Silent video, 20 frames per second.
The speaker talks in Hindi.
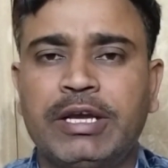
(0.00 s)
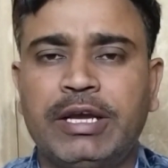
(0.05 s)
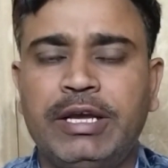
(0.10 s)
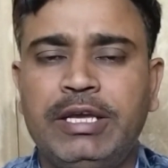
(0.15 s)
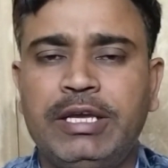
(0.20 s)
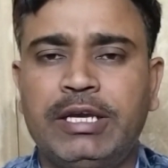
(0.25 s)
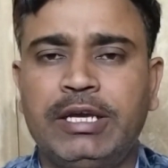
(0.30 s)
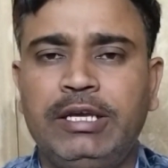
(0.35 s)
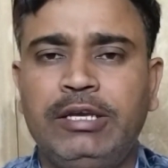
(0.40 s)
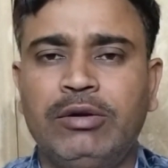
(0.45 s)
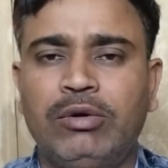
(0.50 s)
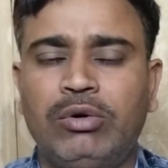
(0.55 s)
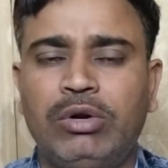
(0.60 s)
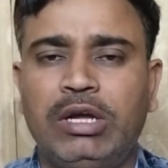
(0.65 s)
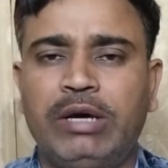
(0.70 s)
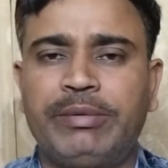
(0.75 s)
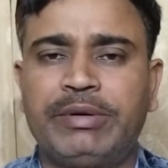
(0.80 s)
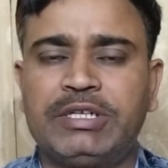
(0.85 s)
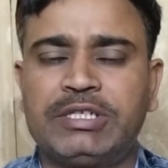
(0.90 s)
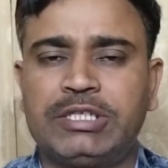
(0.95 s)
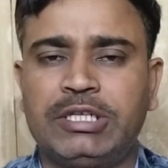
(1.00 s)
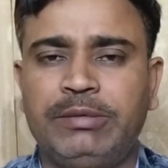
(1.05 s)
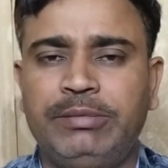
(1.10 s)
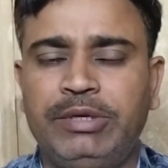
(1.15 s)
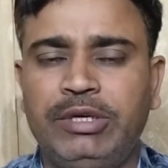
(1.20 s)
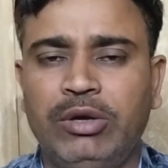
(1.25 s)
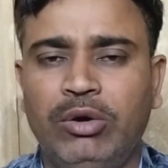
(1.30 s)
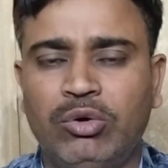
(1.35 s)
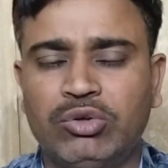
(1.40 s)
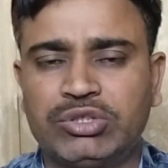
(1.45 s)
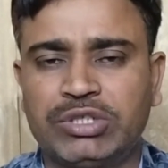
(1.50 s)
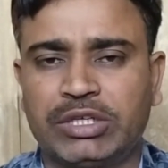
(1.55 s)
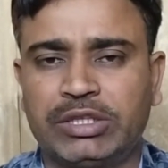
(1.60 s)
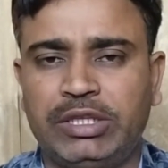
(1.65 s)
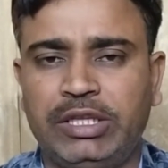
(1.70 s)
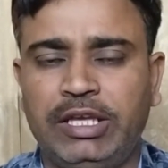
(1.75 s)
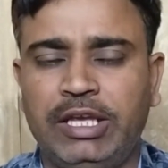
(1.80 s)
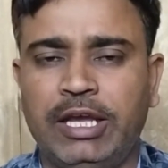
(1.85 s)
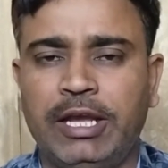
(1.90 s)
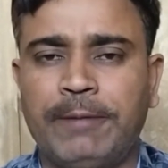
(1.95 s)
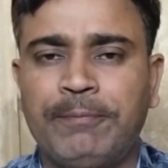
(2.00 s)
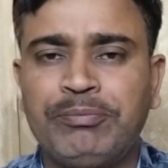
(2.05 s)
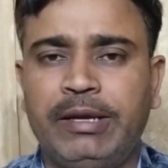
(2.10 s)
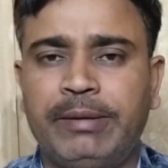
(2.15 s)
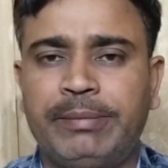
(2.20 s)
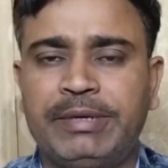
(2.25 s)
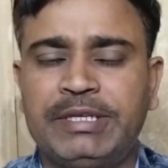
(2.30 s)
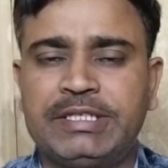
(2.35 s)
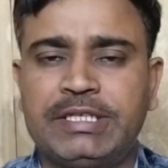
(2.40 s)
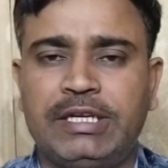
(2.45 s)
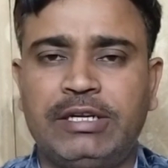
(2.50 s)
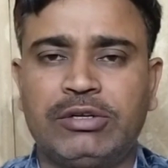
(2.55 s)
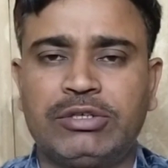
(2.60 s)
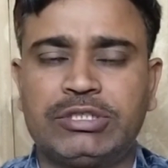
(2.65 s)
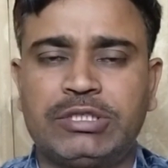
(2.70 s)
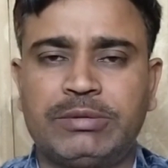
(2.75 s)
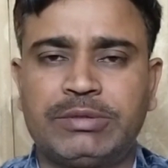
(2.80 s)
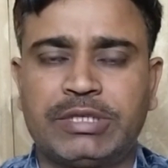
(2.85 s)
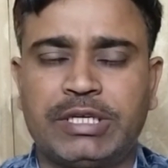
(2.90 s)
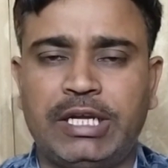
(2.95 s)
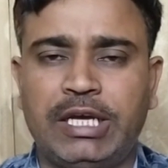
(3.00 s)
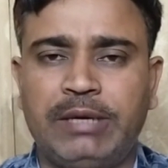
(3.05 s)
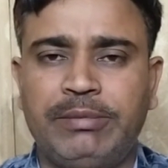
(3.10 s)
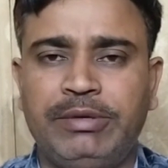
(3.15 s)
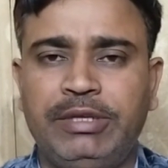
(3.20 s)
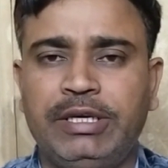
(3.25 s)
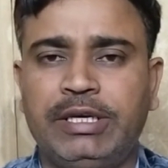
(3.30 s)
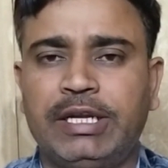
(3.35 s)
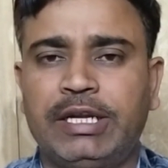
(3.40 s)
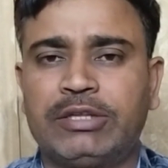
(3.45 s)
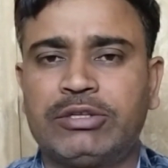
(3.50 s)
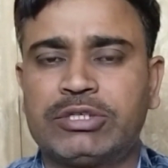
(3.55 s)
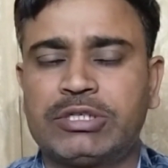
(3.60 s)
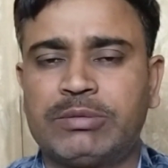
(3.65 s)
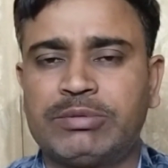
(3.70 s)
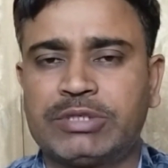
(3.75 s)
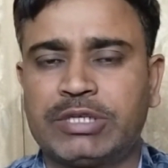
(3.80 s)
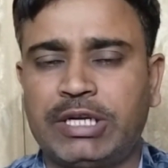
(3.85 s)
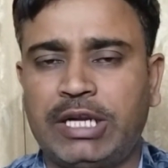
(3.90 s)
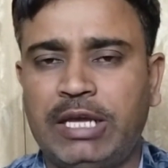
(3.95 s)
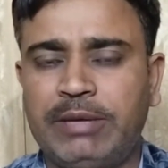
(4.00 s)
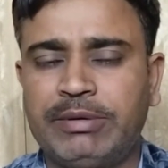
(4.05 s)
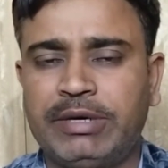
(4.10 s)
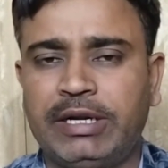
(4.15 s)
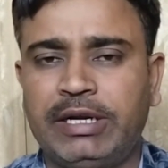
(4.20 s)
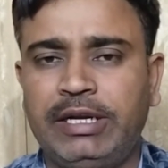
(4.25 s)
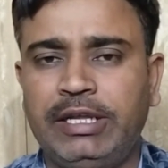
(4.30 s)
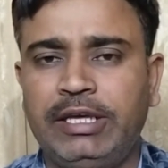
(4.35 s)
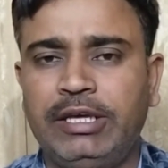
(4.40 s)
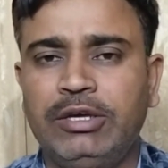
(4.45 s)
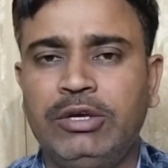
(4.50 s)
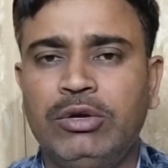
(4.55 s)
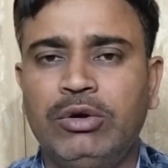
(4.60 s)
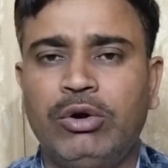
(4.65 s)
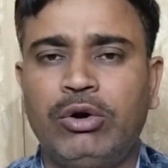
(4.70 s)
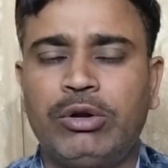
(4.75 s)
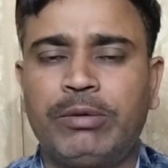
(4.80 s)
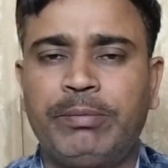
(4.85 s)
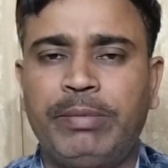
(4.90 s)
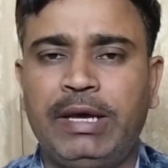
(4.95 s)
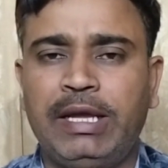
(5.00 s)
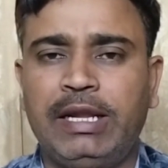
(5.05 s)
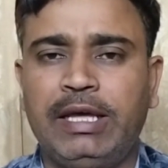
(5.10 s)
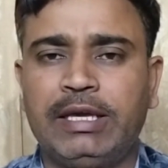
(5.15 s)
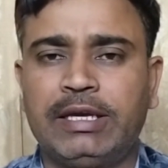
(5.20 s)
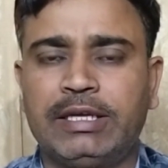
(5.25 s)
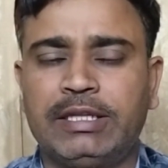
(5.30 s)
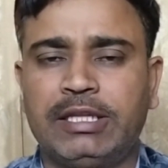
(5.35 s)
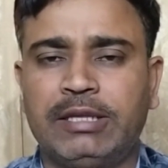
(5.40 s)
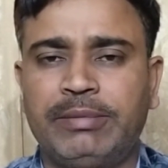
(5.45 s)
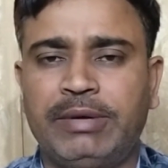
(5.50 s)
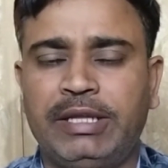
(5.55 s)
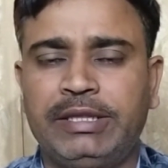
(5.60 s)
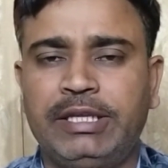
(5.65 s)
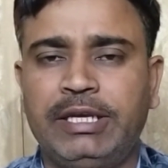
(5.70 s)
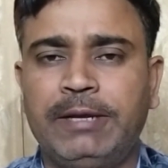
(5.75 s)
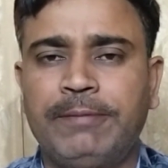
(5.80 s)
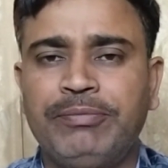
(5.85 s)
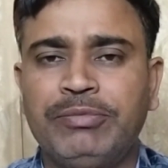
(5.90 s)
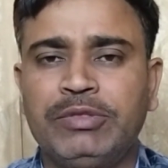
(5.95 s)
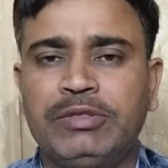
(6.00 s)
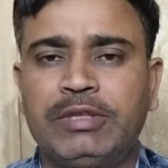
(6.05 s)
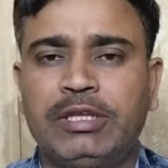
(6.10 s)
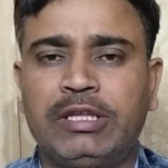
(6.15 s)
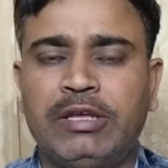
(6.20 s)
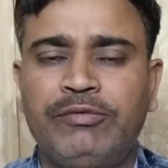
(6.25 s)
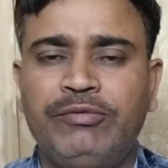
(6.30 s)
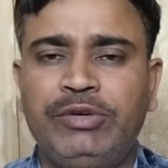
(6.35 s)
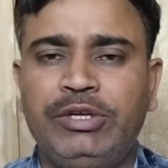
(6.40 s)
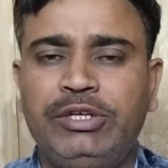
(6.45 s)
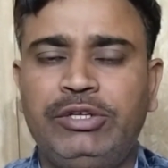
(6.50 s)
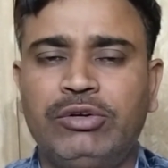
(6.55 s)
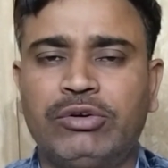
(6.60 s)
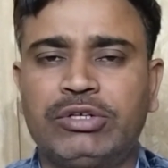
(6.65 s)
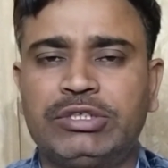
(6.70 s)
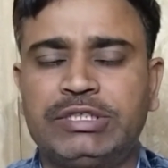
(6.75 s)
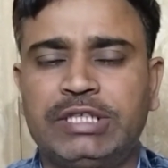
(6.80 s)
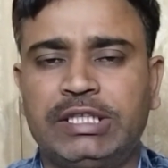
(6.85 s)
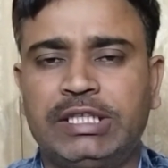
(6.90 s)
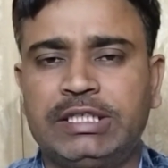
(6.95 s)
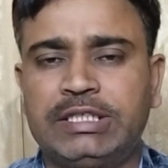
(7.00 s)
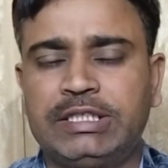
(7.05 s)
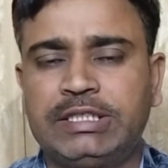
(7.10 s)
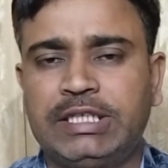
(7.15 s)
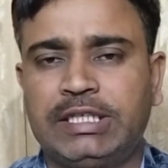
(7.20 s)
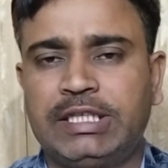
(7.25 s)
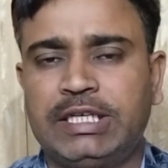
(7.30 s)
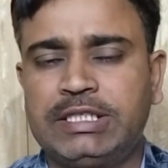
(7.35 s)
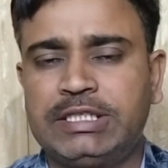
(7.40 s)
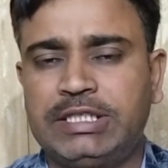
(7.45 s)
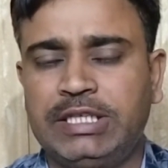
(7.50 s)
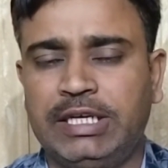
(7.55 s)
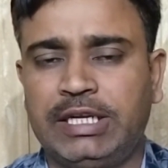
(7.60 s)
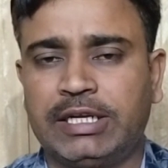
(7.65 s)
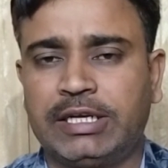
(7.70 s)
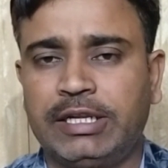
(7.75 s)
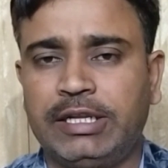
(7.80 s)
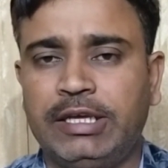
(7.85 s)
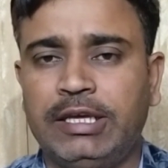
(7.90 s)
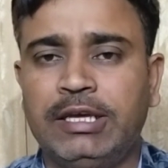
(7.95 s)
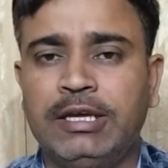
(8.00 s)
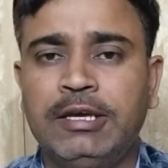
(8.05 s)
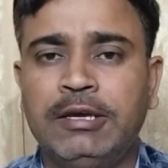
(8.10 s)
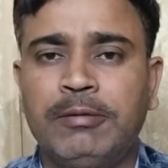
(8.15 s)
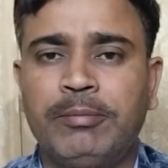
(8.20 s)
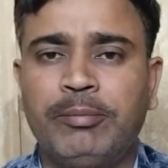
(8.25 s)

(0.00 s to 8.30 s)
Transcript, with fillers: कहीं कहीं ओलावृष्टि भी हो सकती है अपने चैनल को सब्सक्राइब नहीं करा तो सब्सक्राइब कर लें और बेल आइकन दबा दें तथा वीडियो को ज़्यादा से ज़्यादा शेयर करें